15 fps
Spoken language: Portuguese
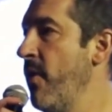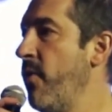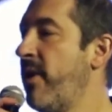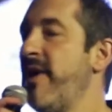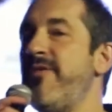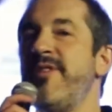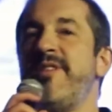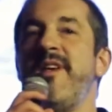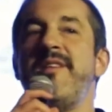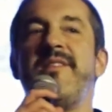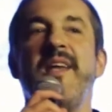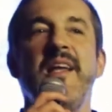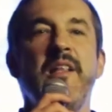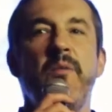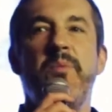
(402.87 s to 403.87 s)
O que vocês
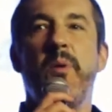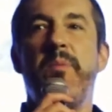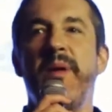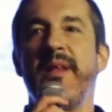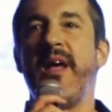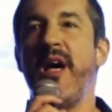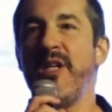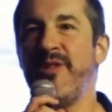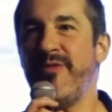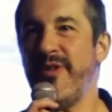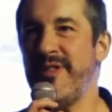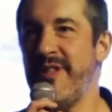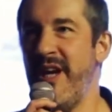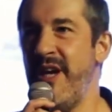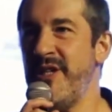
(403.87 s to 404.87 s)
têm na propriedade de
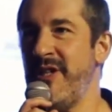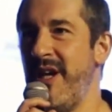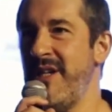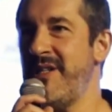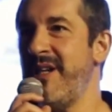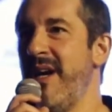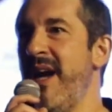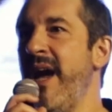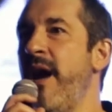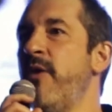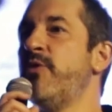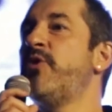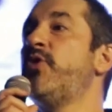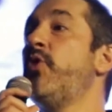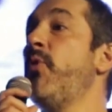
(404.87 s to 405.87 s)
vocês, gente, é
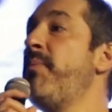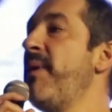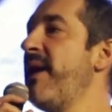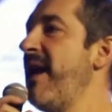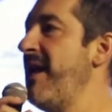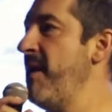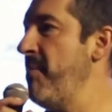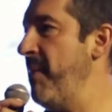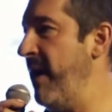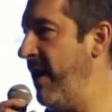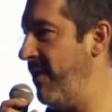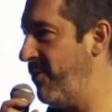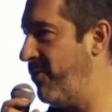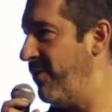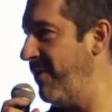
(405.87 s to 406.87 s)
um super
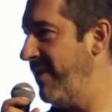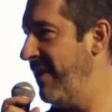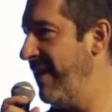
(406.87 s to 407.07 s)
alimento.